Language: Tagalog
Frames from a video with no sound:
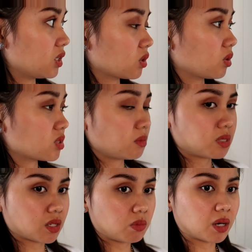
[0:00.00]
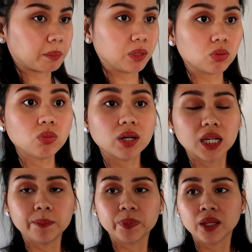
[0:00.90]
kinaklose ni Mr. yung mga
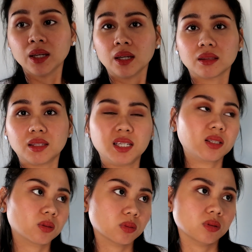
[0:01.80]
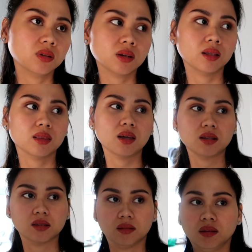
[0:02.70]
pintuan. Dito. And
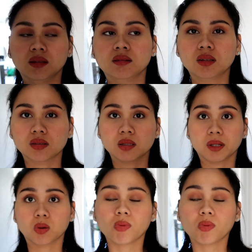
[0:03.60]
then, dito sa may